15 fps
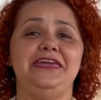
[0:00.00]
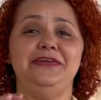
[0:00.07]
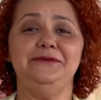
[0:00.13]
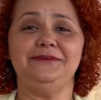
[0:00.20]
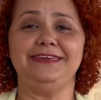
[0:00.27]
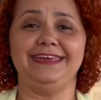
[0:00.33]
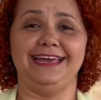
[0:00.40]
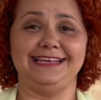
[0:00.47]
E
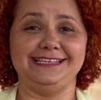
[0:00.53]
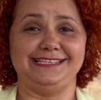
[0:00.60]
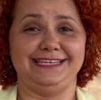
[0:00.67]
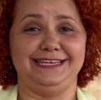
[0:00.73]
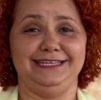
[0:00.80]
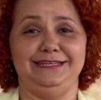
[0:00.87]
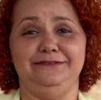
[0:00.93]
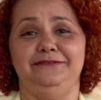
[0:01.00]
o que é que
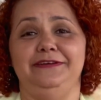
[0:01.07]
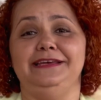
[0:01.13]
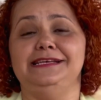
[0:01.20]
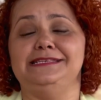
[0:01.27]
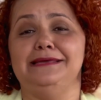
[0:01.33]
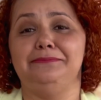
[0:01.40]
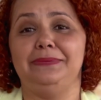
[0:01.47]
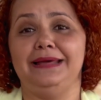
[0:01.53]
significa
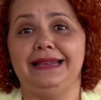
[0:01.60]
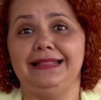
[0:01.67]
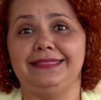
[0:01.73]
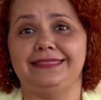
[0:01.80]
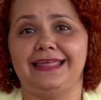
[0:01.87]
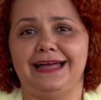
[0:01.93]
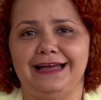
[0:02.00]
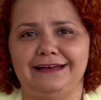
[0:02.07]
ser
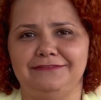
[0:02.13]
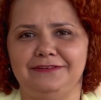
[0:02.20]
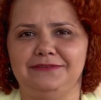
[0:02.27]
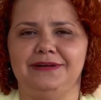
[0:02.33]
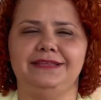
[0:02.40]
palatável,